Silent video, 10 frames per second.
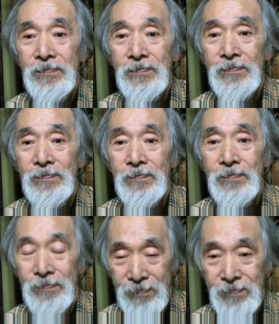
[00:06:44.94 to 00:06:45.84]
その経緯で
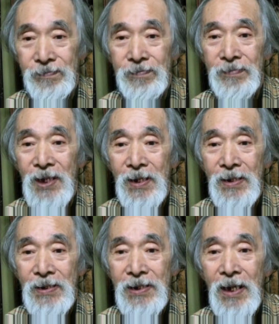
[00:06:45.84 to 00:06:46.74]
すね。うん、
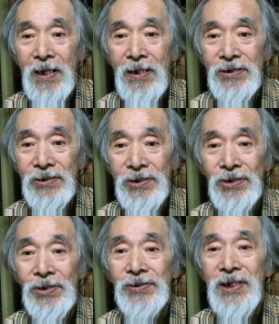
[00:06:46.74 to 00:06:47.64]
だからそ
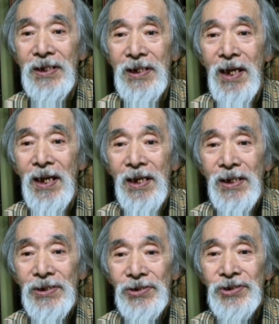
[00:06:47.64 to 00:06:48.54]
そういう点で
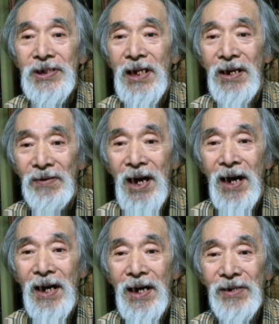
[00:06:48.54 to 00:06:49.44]
吉高
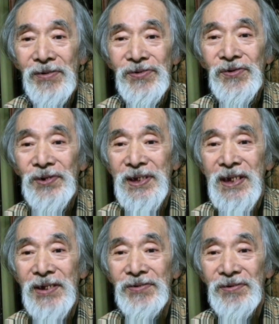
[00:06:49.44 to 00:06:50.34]
はあのすごいっ
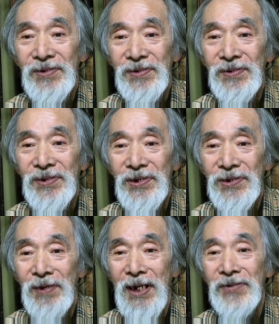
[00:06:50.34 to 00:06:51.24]
て言う
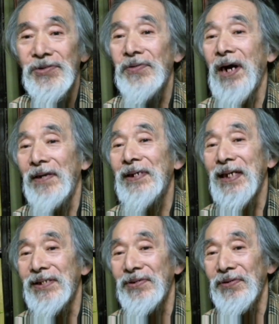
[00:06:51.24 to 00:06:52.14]
言われるとこがあるわ
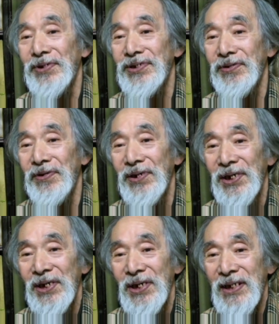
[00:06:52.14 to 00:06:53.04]
けやそのおじを
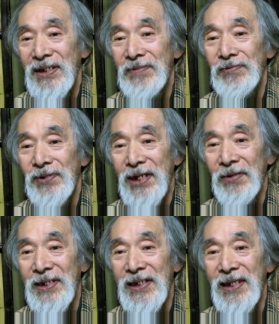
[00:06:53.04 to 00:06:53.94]
自分を
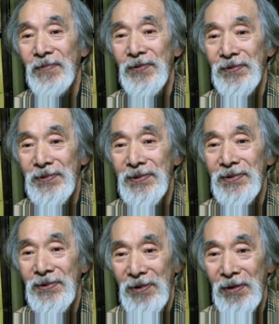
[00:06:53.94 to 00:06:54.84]
頼ってきたもん
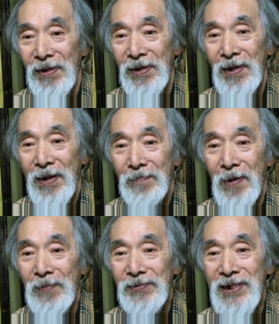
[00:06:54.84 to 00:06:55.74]
を
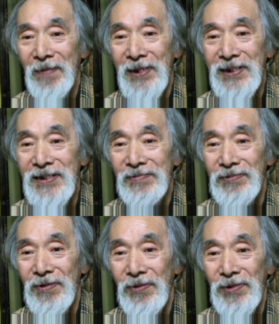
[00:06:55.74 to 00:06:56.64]
守るために自
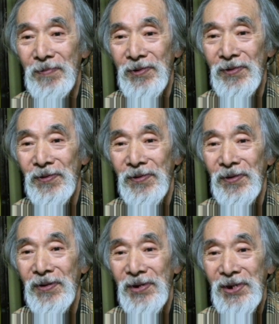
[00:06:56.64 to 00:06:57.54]
分の子供の方
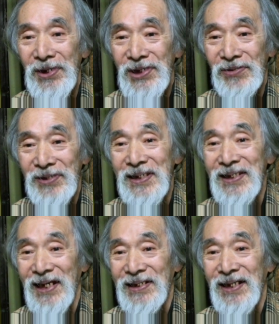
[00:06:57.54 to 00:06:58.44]
を人質
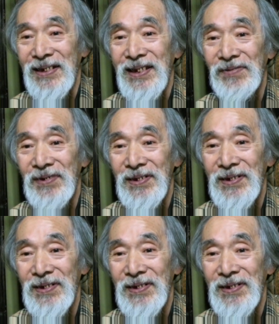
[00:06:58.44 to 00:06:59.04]
に出したっていう、普